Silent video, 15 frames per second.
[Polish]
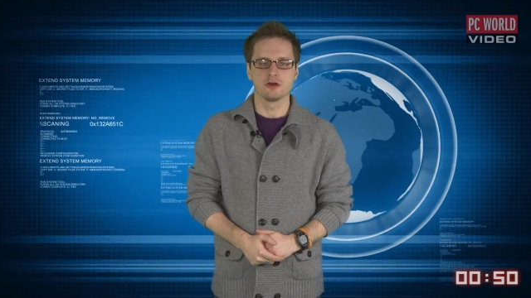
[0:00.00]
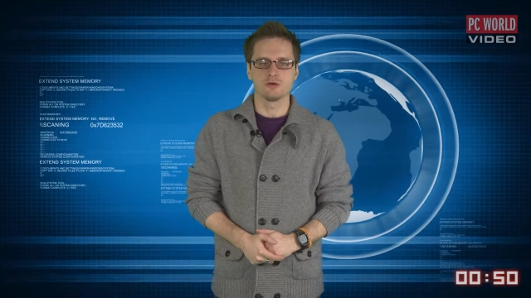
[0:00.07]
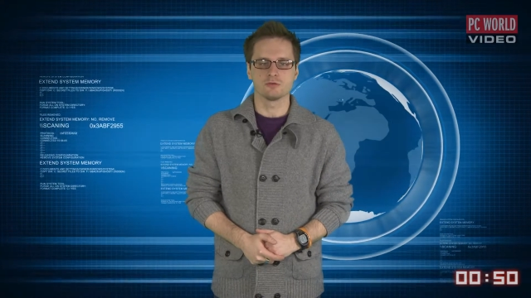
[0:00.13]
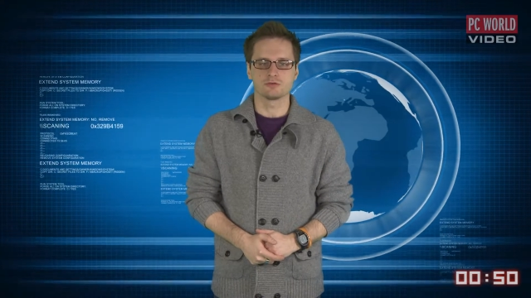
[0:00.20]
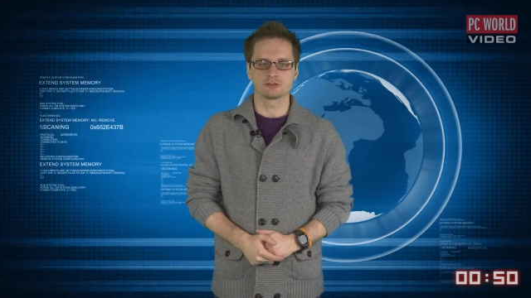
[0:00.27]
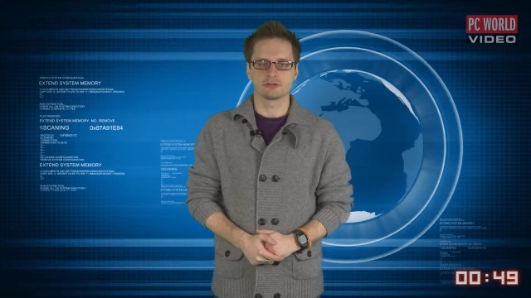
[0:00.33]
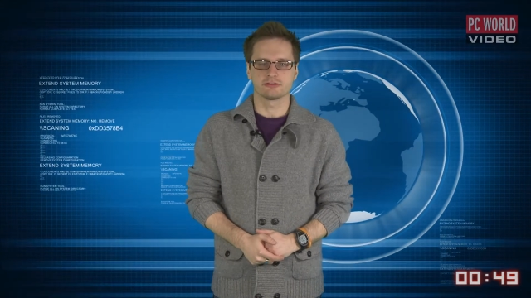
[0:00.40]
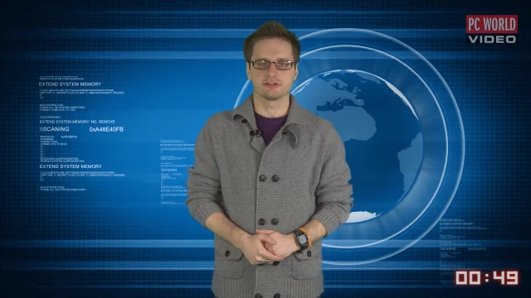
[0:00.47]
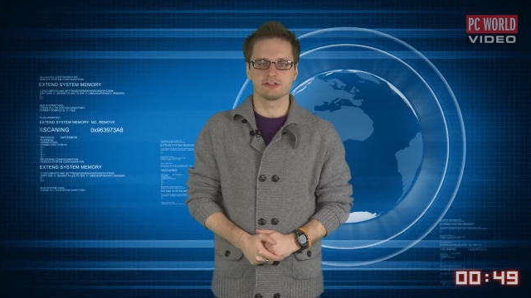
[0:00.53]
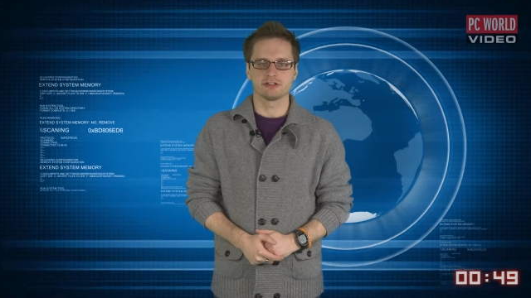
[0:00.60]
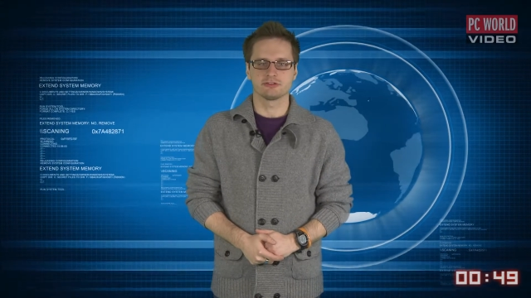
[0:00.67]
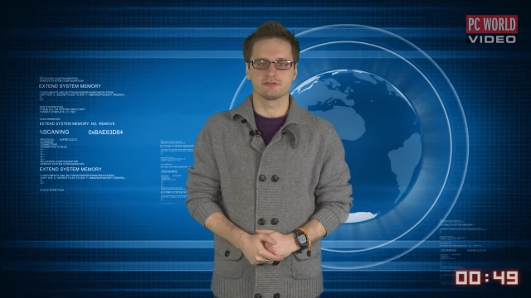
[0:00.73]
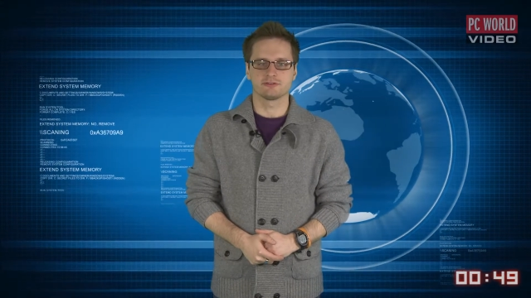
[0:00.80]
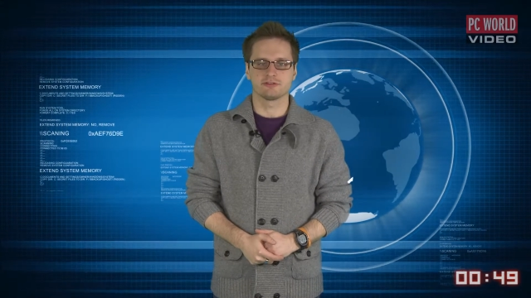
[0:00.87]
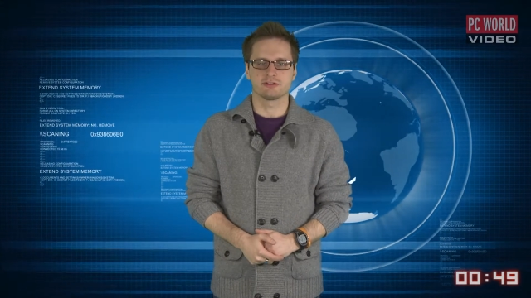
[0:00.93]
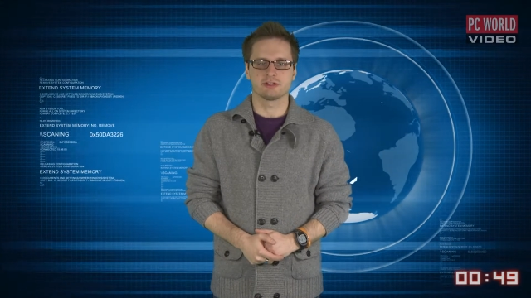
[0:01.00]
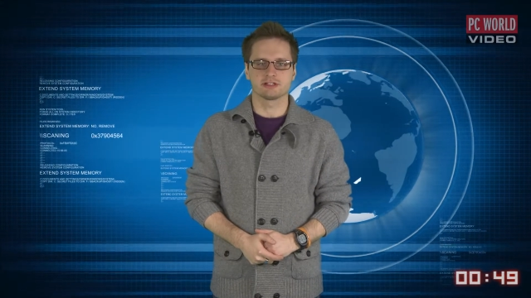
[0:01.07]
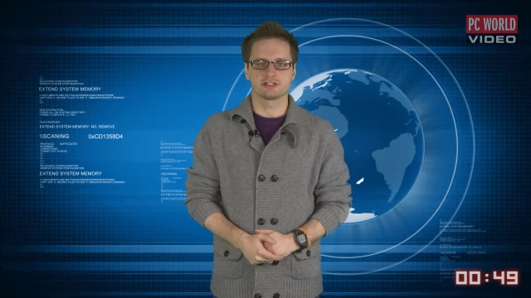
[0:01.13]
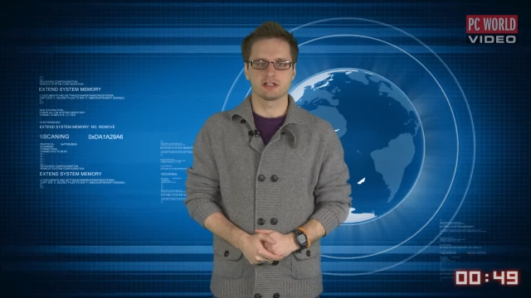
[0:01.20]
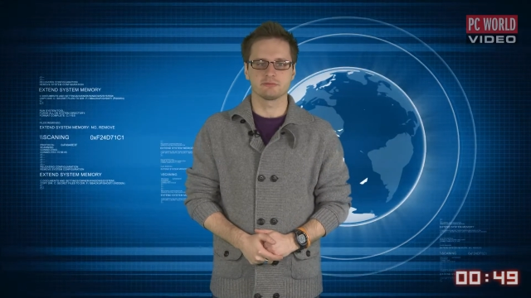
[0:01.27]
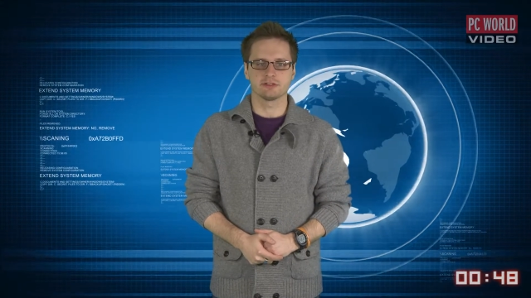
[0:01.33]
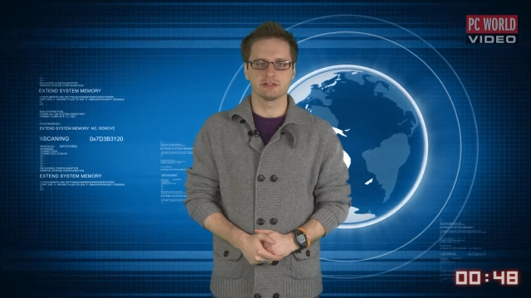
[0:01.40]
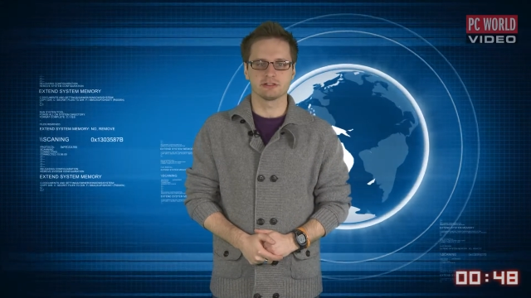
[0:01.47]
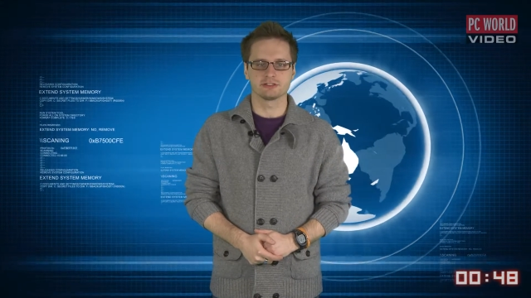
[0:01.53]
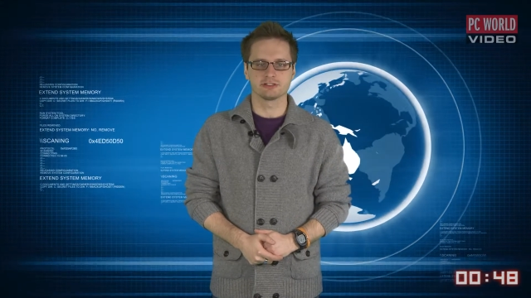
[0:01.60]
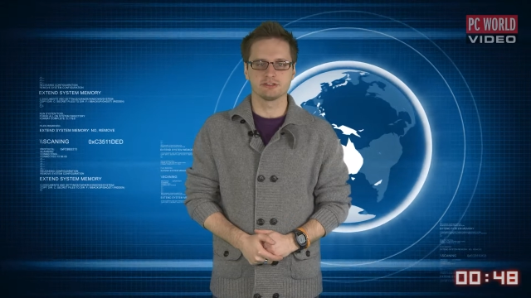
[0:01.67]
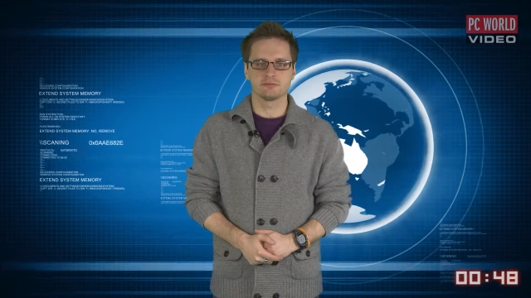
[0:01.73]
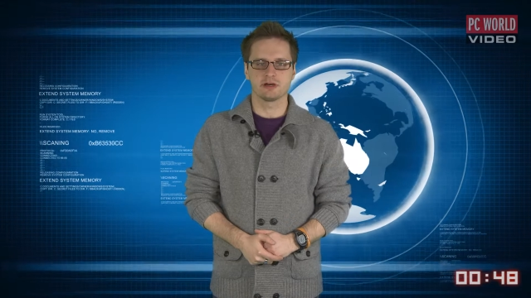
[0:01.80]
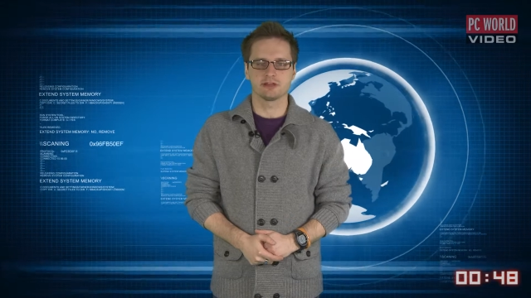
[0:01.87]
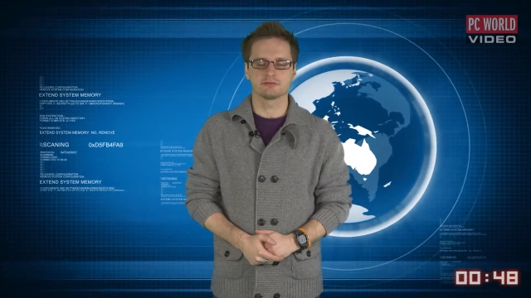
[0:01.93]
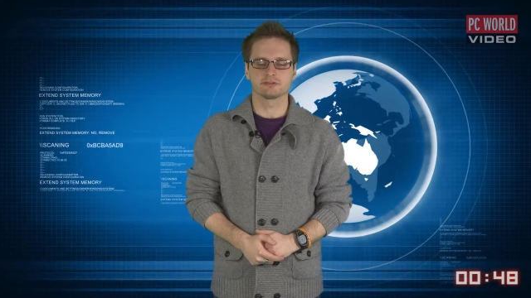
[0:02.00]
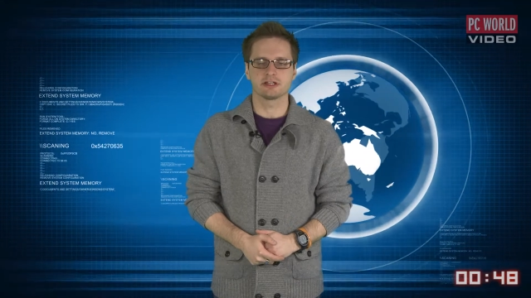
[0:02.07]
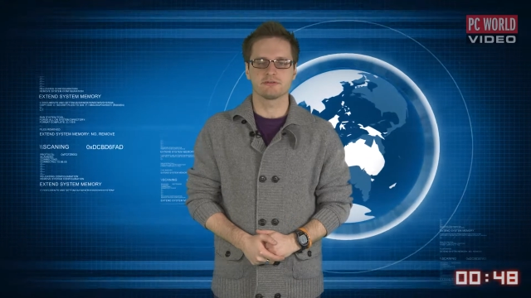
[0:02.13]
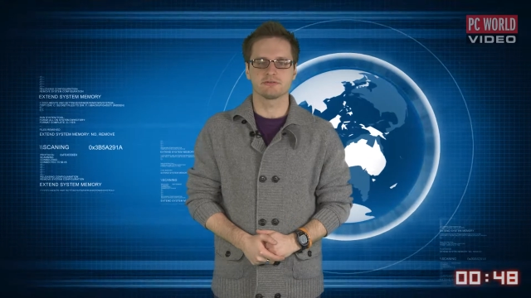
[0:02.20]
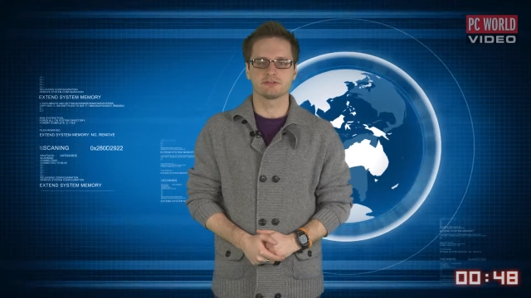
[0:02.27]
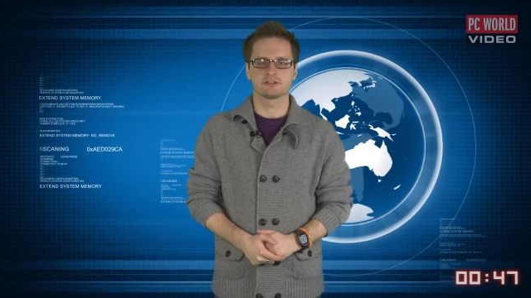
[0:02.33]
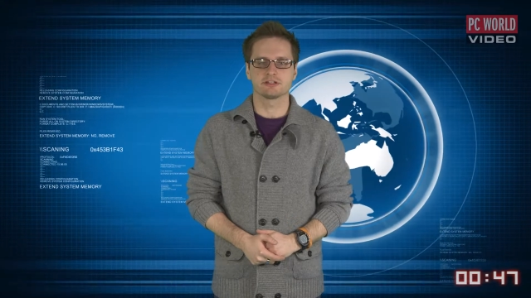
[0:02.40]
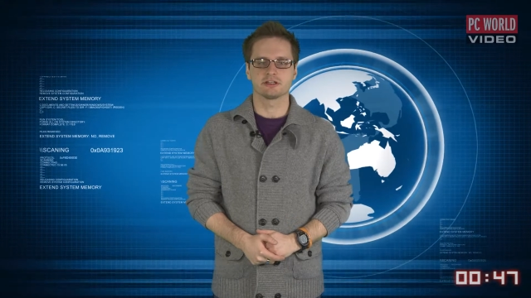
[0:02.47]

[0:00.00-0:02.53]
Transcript: Urządzenie z wyświetlaczami LG mają trafić